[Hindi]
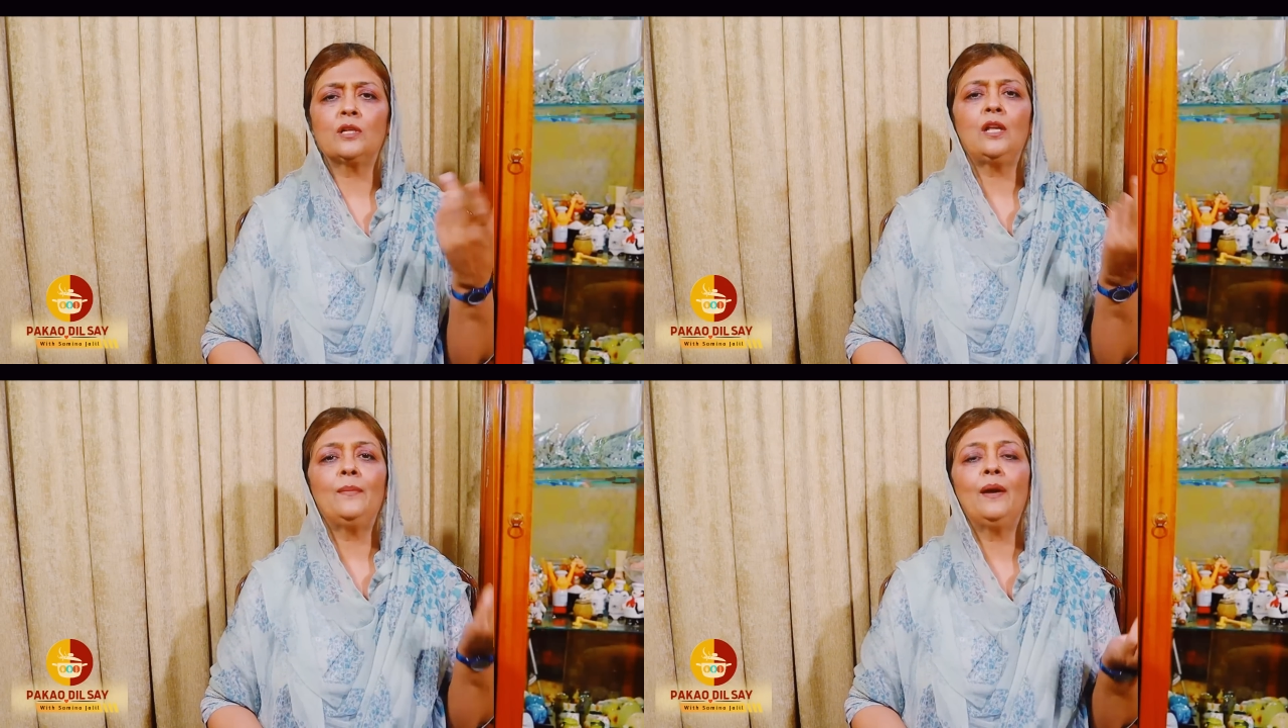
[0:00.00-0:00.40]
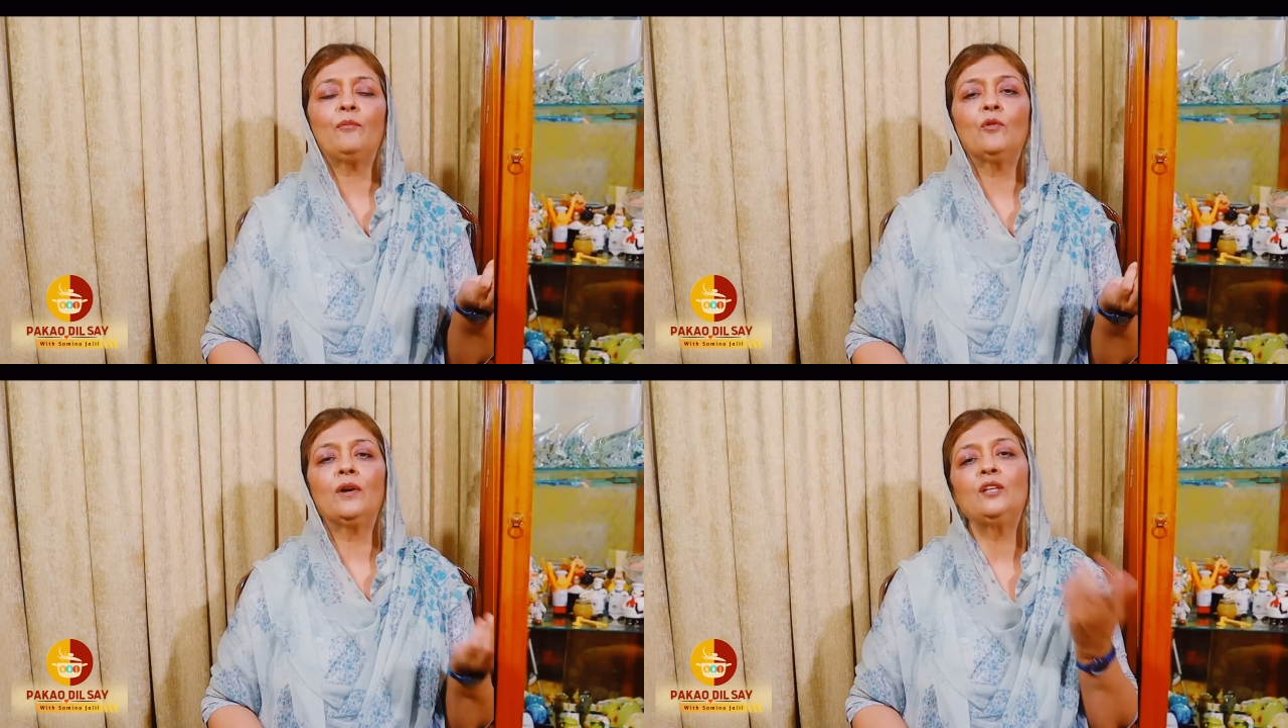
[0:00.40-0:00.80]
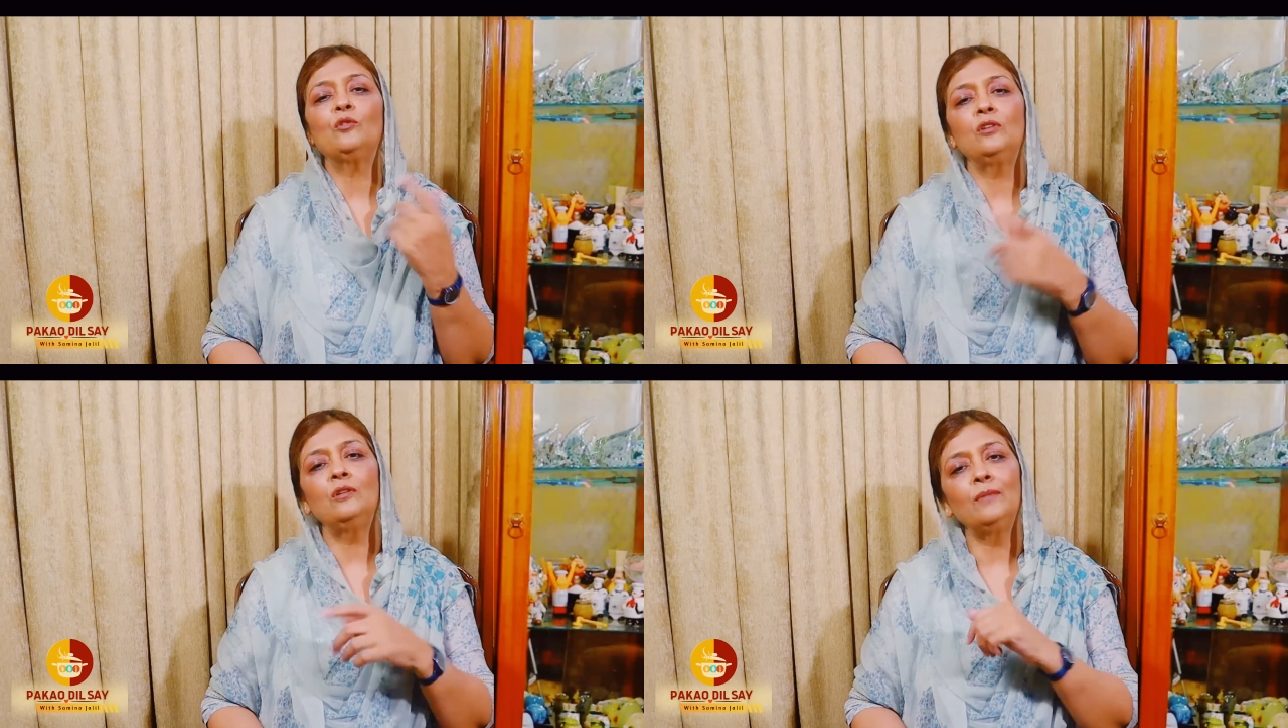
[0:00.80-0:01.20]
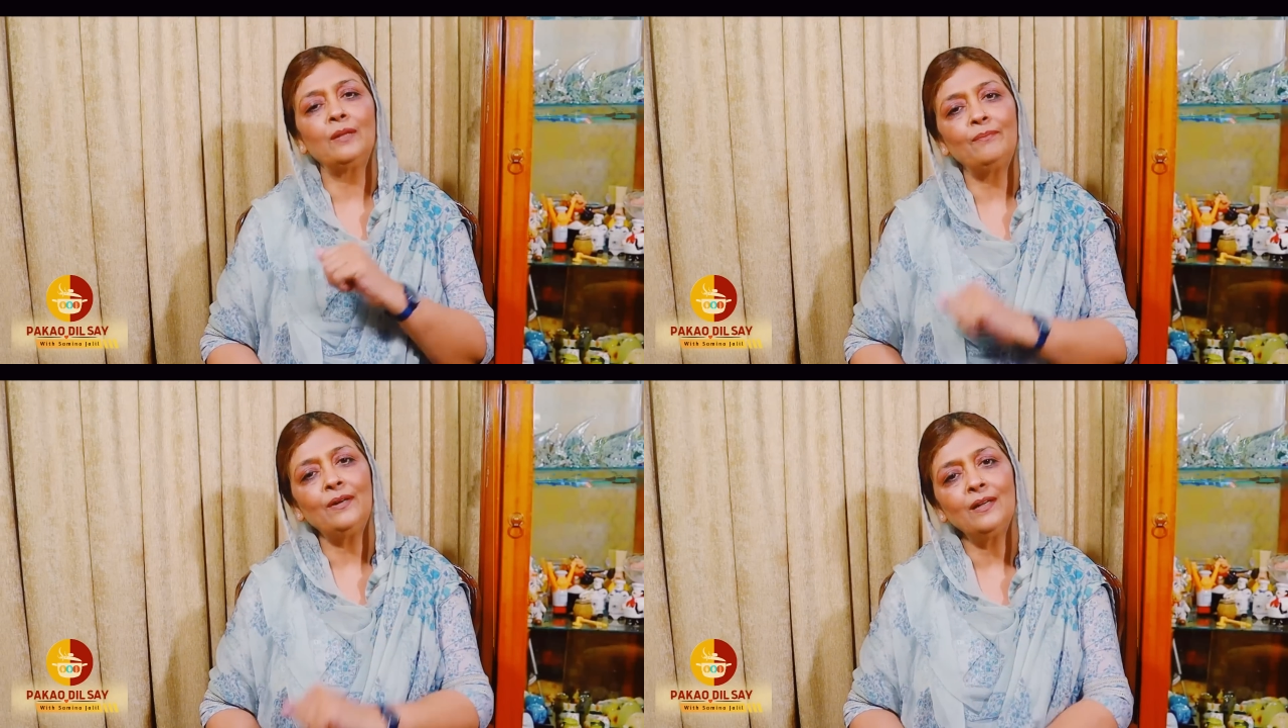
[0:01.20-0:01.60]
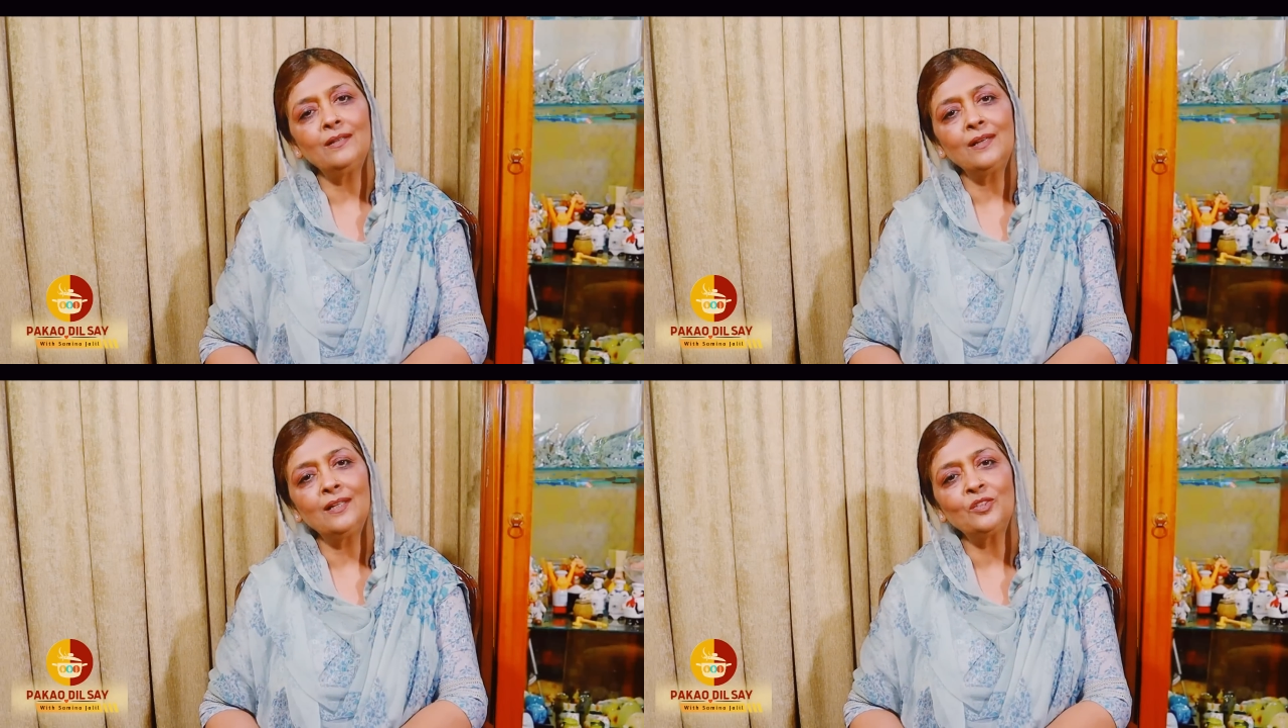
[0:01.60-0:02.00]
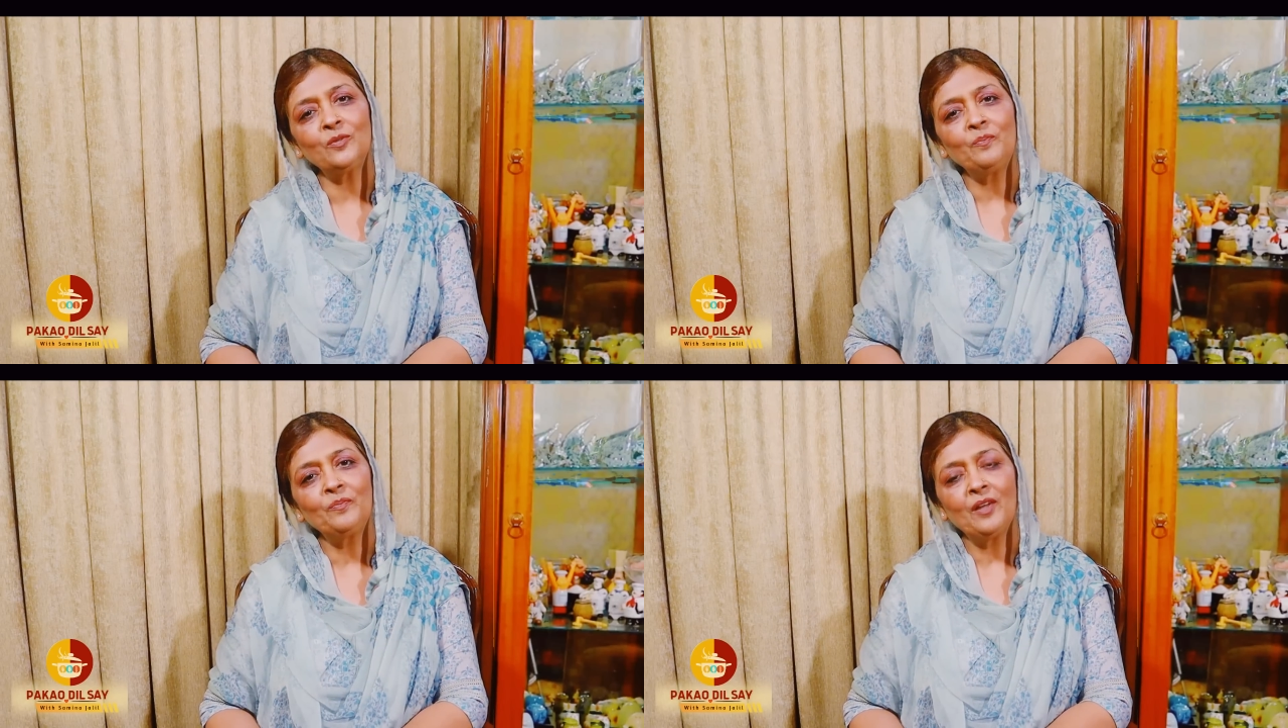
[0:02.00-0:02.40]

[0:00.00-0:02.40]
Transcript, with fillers: सकता है मैं आपको कहीं थोड़ी देर बाद फिर नज़र आ जाऊँ